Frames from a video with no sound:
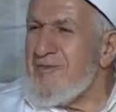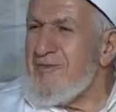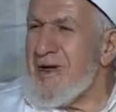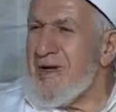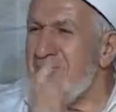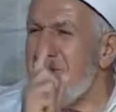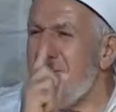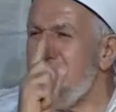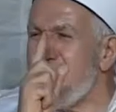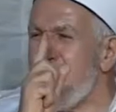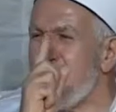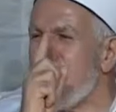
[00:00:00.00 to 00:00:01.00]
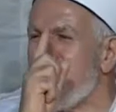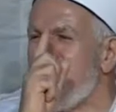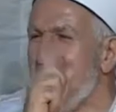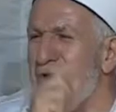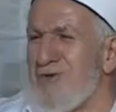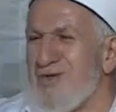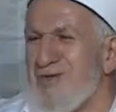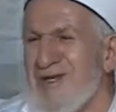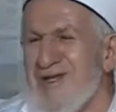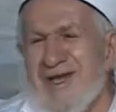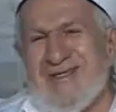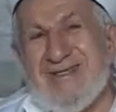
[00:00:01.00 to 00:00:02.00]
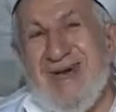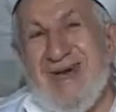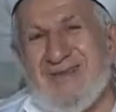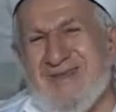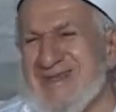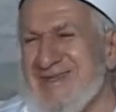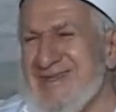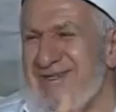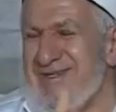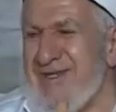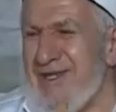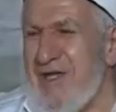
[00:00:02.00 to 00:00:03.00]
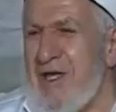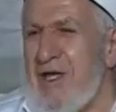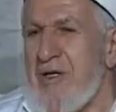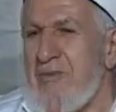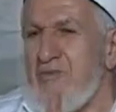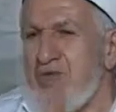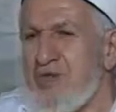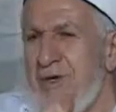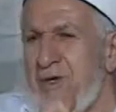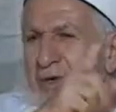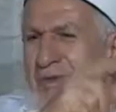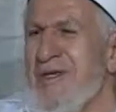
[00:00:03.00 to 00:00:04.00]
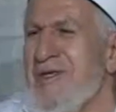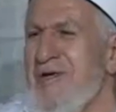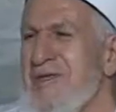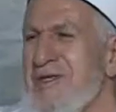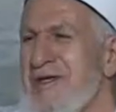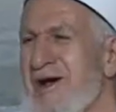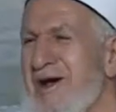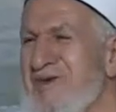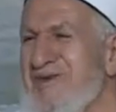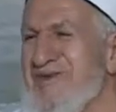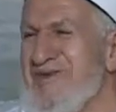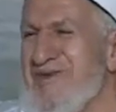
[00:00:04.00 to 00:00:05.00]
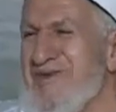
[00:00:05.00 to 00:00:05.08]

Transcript: Peygamberimiz o güçlü ordusuyla serbestsiniz dedi. Müslüman ol bile demedi yahu.